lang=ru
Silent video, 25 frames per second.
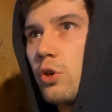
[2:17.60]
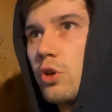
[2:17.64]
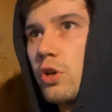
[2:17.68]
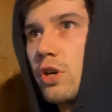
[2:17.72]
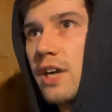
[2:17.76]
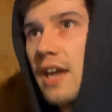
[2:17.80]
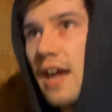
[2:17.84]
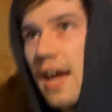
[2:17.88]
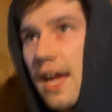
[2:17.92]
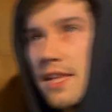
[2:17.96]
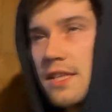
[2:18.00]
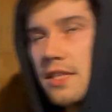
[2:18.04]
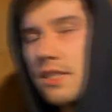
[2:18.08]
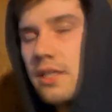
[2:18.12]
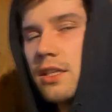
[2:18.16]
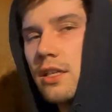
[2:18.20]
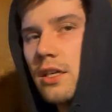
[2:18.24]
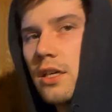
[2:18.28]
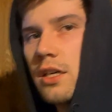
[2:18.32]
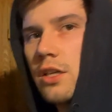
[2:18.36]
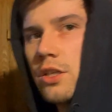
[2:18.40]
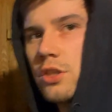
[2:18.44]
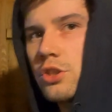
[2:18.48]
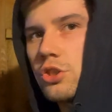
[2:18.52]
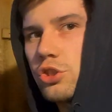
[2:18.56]

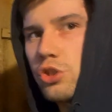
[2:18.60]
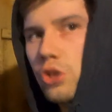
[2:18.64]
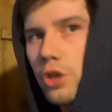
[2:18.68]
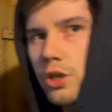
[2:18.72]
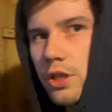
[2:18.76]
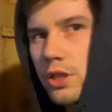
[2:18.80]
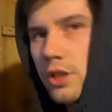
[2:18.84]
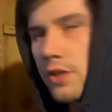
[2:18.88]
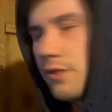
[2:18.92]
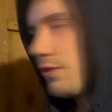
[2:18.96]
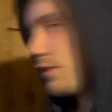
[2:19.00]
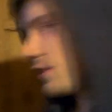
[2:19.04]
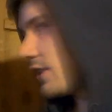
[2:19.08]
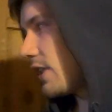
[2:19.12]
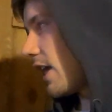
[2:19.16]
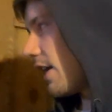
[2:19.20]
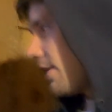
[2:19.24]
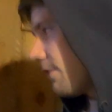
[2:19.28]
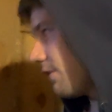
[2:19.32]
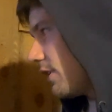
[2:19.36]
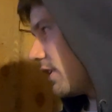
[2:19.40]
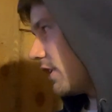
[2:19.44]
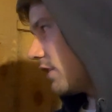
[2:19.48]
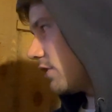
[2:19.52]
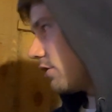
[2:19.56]
ранних черные
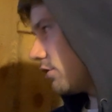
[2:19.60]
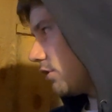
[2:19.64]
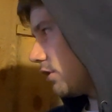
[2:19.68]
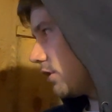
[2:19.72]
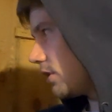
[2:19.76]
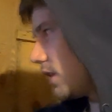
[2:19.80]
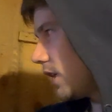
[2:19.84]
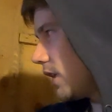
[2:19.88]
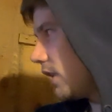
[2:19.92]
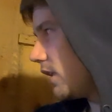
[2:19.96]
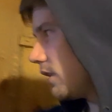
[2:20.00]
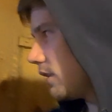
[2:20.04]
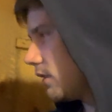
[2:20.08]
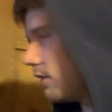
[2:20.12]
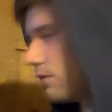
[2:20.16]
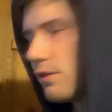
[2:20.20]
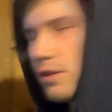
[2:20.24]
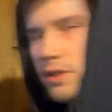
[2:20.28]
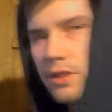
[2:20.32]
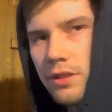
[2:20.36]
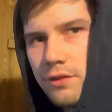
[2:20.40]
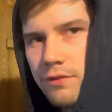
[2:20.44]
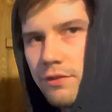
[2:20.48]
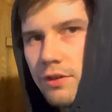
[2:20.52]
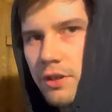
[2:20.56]
вставки, то есть они
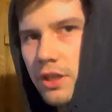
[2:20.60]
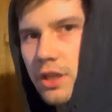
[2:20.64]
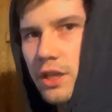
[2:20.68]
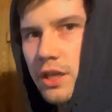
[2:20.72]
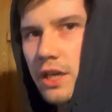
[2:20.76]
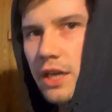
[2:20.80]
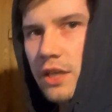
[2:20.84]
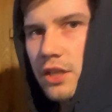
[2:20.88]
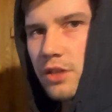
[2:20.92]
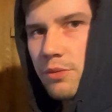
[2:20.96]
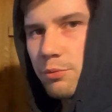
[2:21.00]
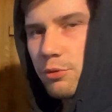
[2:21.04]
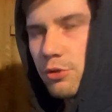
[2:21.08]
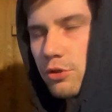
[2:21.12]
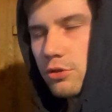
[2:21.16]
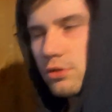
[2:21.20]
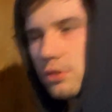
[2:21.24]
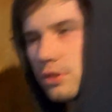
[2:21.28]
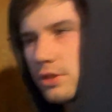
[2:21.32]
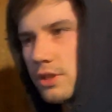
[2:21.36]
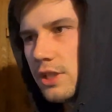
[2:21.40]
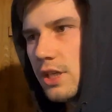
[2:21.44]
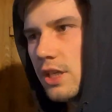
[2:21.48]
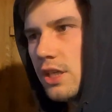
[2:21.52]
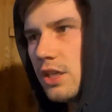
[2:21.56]
дверные карты
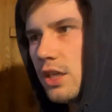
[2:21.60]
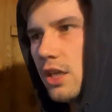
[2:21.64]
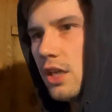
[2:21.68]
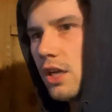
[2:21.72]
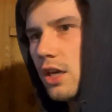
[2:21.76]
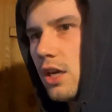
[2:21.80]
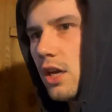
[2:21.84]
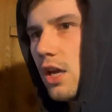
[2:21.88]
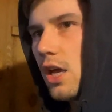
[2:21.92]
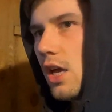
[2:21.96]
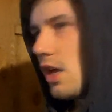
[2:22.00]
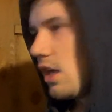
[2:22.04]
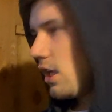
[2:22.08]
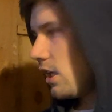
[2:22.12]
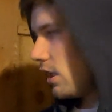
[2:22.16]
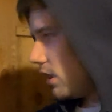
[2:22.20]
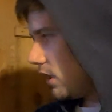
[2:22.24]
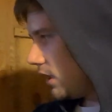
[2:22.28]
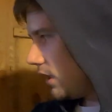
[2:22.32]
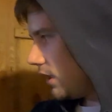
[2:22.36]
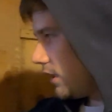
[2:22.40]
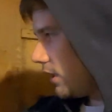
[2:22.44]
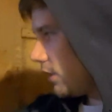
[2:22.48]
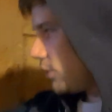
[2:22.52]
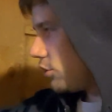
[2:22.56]
полностью синие,
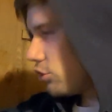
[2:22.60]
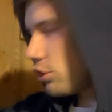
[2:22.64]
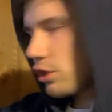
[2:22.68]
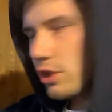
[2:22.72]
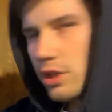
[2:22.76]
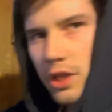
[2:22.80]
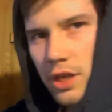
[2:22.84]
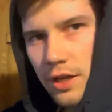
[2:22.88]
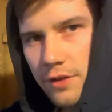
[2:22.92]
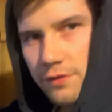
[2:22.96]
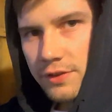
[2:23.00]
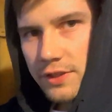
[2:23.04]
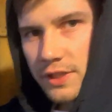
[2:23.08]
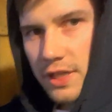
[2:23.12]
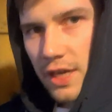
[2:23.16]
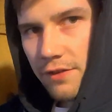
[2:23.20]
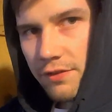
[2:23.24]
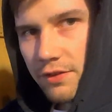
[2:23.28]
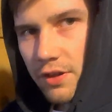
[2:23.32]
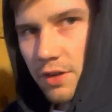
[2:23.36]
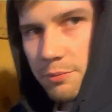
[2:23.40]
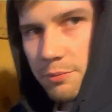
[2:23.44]
и черная вставка